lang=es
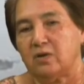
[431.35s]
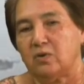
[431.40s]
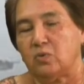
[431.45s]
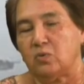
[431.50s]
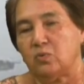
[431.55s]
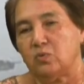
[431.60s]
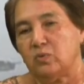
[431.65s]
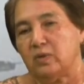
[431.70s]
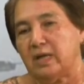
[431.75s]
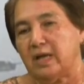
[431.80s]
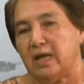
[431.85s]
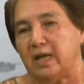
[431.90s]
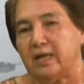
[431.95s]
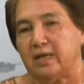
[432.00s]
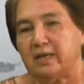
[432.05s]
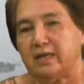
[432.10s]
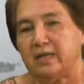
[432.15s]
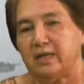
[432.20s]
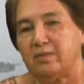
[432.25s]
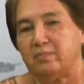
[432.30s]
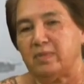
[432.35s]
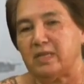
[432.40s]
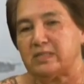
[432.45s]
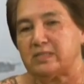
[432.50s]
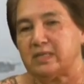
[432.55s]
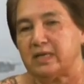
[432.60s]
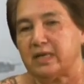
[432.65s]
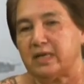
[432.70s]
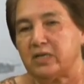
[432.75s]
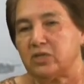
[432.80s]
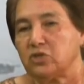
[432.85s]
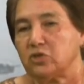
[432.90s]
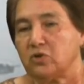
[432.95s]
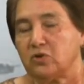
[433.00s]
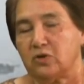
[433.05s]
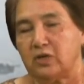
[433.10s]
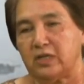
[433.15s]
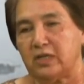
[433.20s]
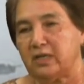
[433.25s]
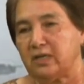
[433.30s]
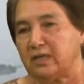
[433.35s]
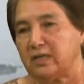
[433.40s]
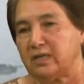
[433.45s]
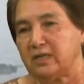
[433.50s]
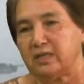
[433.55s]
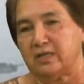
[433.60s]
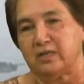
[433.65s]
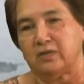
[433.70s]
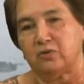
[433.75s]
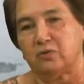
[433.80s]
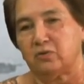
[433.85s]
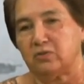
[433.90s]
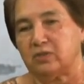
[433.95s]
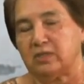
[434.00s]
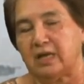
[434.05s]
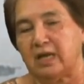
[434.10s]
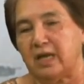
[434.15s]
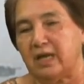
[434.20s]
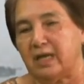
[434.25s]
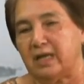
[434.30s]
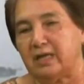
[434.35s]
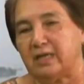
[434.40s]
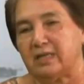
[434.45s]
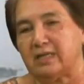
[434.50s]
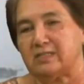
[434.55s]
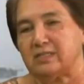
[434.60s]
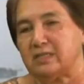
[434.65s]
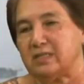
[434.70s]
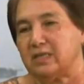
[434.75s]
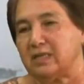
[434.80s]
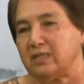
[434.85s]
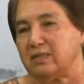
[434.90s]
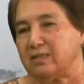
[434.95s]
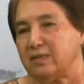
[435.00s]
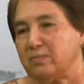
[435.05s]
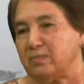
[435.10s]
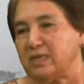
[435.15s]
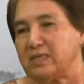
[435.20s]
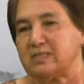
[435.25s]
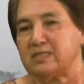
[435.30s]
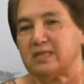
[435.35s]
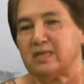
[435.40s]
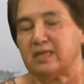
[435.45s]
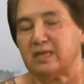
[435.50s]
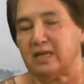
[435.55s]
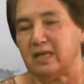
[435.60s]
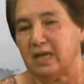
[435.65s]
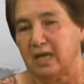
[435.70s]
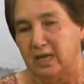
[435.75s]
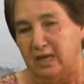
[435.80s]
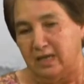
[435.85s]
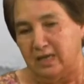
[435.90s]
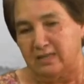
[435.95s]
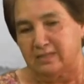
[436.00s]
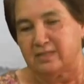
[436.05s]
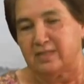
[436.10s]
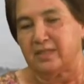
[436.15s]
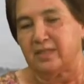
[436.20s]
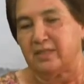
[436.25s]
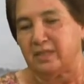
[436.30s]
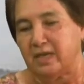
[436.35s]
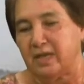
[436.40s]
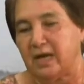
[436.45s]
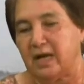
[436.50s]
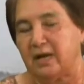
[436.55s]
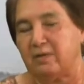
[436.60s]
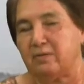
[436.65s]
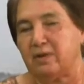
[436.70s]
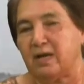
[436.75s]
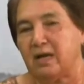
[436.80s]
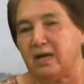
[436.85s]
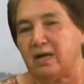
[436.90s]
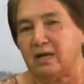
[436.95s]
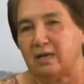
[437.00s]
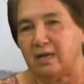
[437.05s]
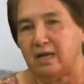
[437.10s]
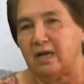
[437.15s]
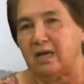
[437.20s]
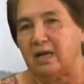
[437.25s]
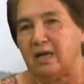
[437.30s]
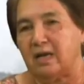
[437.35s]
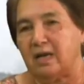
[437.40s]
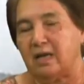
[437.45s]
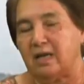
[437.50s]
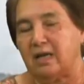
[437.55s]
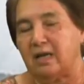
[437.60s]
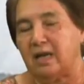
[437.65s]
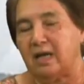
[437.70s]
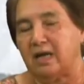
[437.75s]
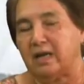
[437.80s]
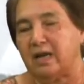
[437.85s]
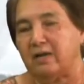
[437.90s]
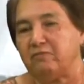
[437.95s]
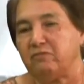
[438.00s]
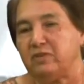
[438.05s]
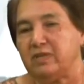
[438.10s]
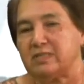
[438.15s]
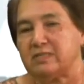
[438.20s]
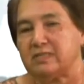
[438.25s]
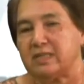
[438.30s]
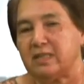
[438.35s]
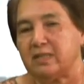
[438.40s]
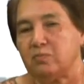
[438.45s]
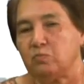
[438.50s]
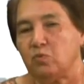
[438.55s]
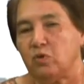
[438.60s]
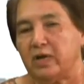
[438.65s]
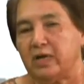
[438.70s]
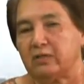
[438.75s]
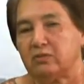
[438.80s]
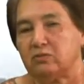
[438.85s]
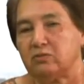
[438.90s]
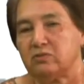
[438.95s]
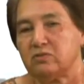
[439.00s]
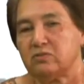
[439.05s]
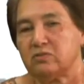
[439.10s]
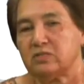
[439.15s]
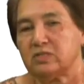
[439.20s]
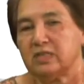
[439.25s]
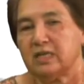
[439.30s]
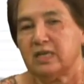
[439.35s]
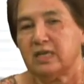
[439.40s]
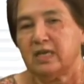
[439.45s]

una en el mes de Quecholi y otra en el siguiente mes que se dedicaba a la gran fiesta de muertos